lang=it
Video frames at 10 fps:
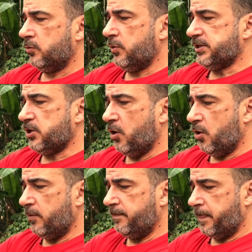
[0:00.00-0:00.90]

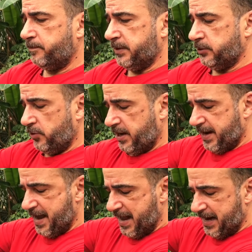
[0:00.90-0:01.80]
Questo pitone
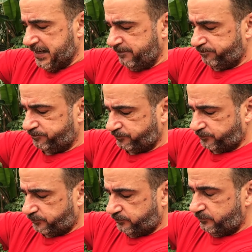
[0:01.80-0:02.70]
reale
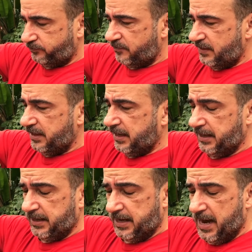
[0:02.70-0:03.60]

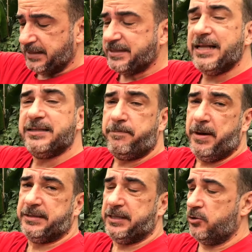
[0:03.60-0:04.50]
eh, ha tante
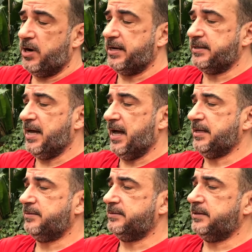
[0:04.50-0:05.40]
particolarità.
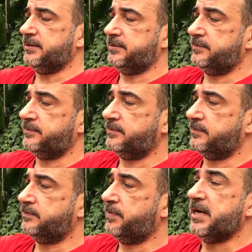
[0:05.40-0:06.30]

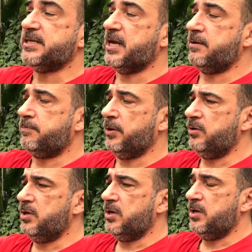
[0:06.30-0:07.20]
Ehm, per esempio,
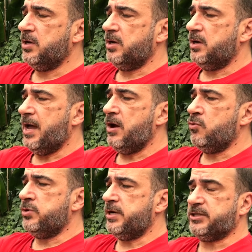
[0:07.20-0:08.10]
è
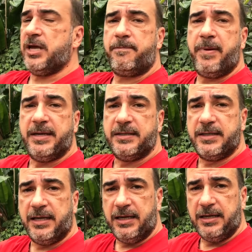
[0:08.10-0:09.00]
un
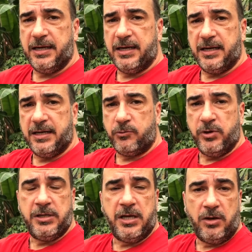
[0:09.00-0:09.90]
serpente, eh,
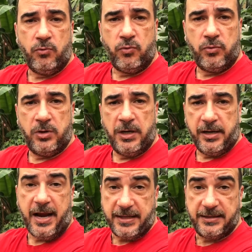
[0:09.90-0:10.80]
quindi un
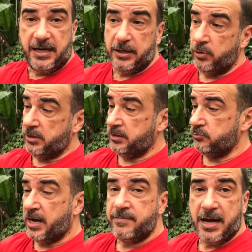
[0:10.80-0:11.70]
rettile, quindi un
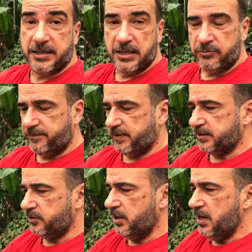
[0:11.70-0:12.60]
animale sangue
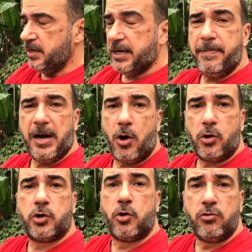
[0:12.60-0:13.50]
freddo, che però
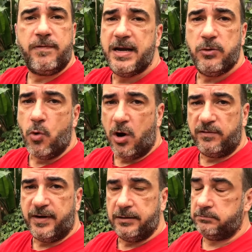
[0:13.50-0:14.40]
cova le
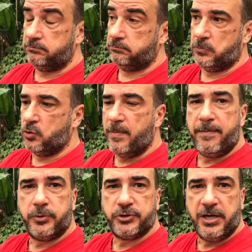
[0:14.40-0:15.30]
uova. Com'è
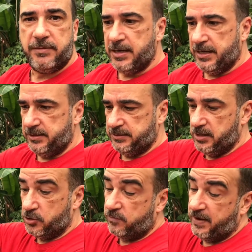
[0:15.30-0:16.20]
possibile?
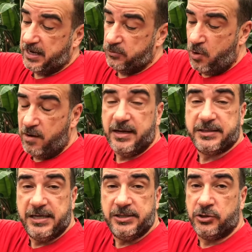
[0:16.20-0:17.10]
Covare le uova ha
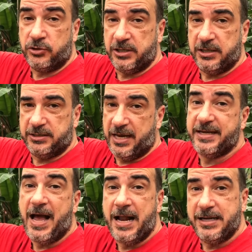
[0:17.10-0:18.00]
senso se sei
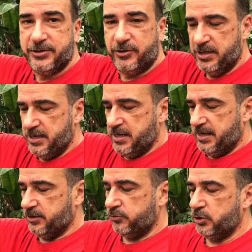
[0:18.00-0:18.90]
caldo
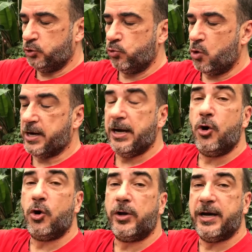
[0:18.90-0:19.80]
e con il tuo
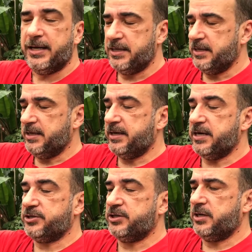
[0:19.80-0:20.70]
calore
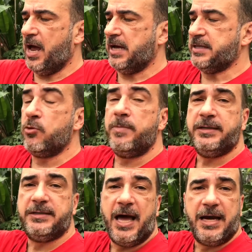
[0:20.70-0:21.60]
riesci ad
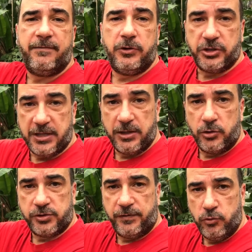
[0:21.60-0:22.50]
aumentare la velocità dello
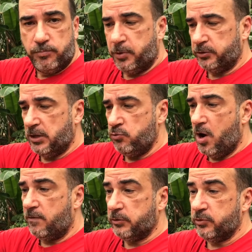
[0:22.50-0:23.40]
sviluppo
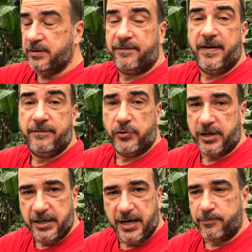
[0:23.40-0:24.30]
dell'uovo e quindi
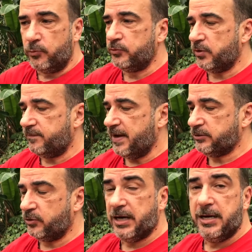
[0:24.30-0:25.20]
favorire appunto il
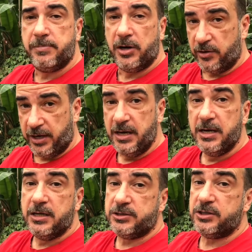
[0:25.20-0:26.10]
fatto che l'embrione
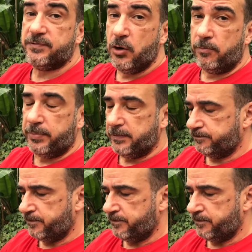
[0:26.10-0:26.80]
si sviluppi.